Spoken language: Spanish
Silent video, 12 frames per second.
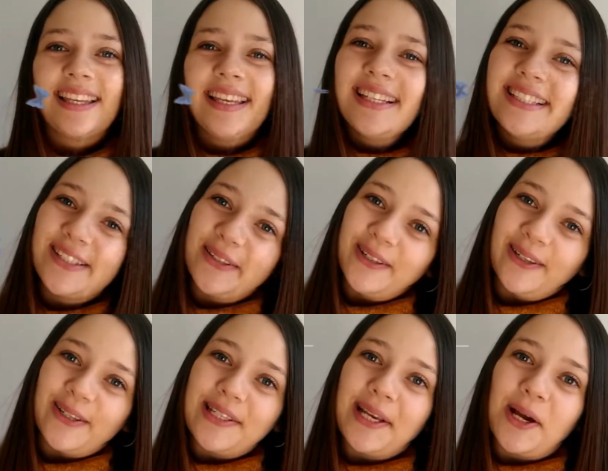¿Qué son
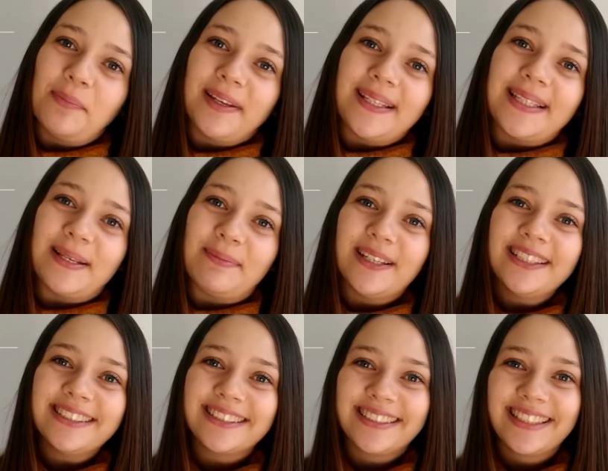los cinco
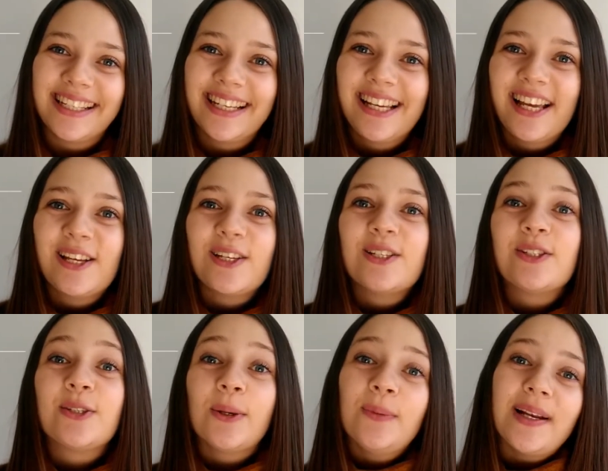principios?
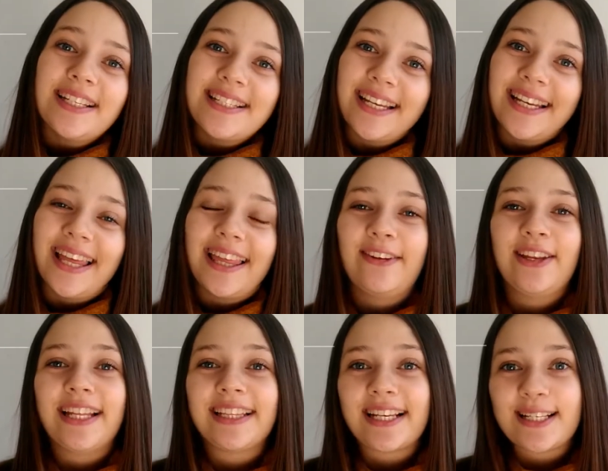Son una serie de
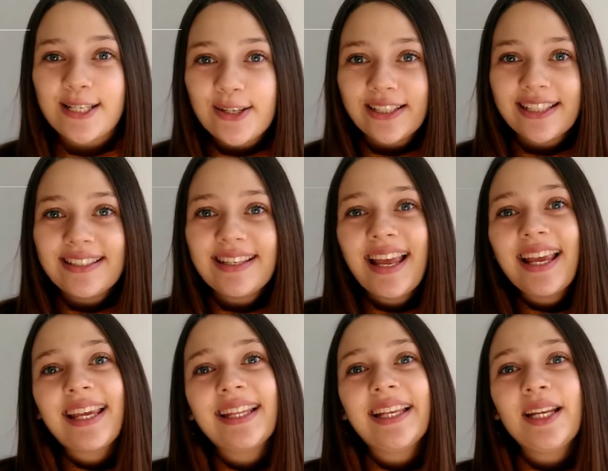orientaciones
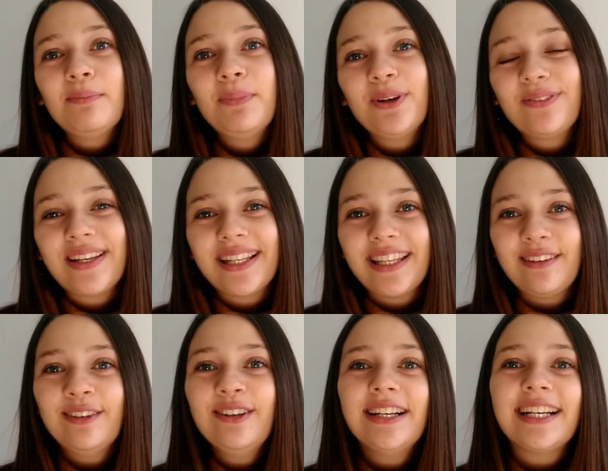que tienen por
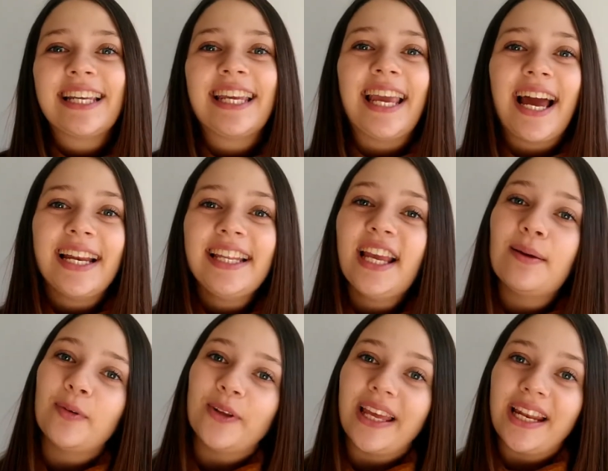objetivo guiar y
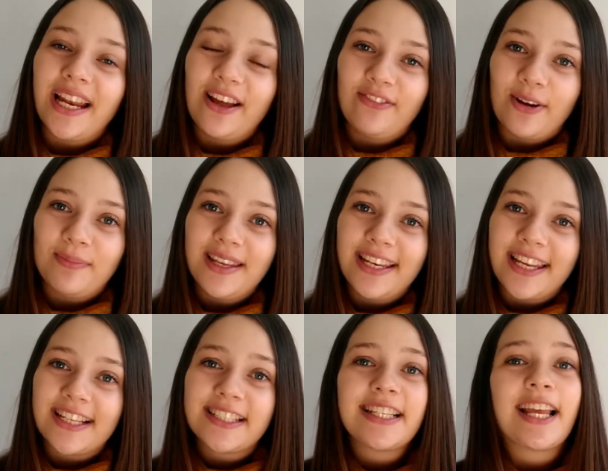apoyar a las
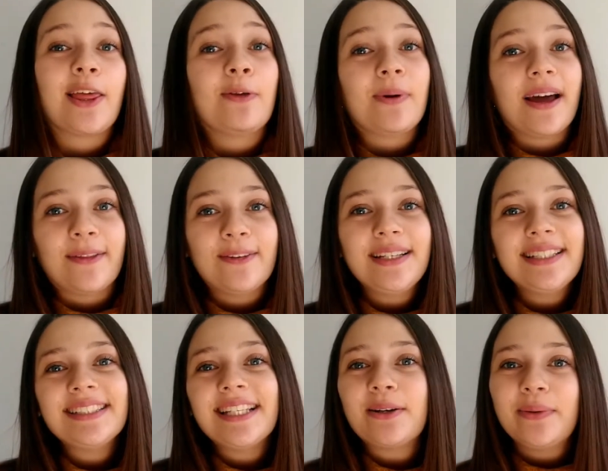familias,
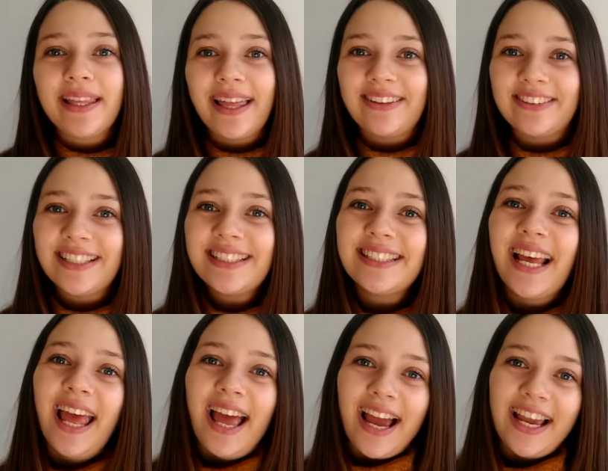educadores y cuidadores
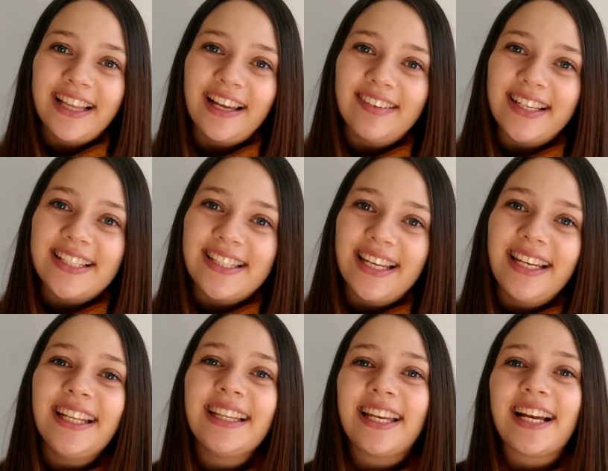a
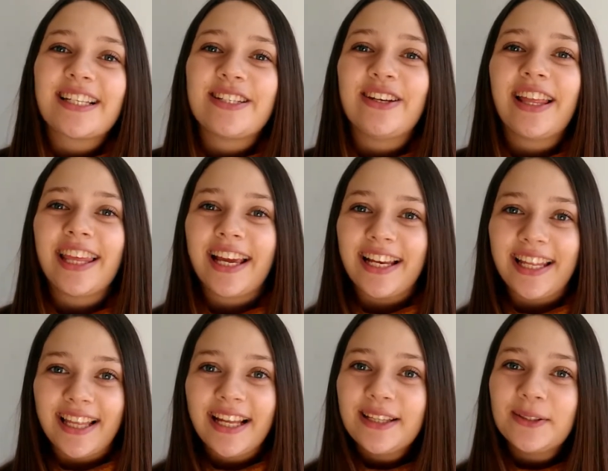establecer interacciones de
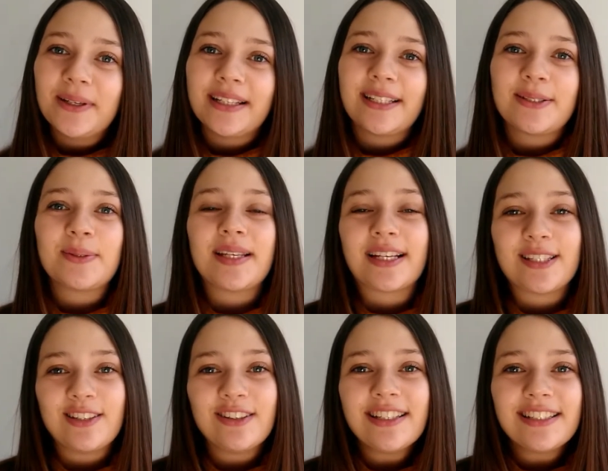calidad durante sus
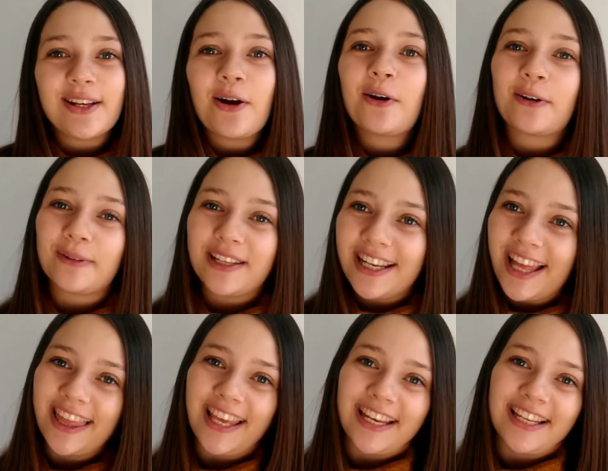acciones o
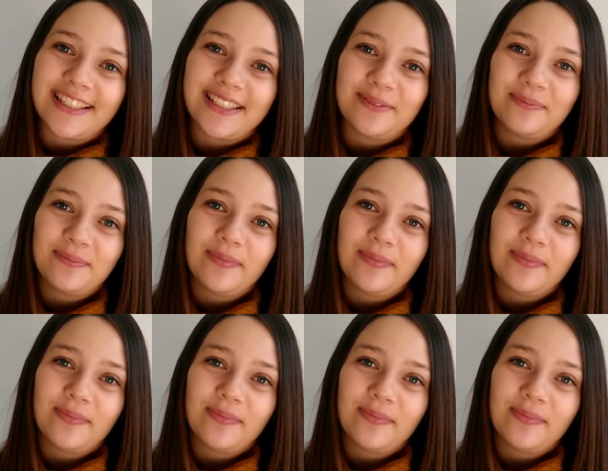rutinas diarias.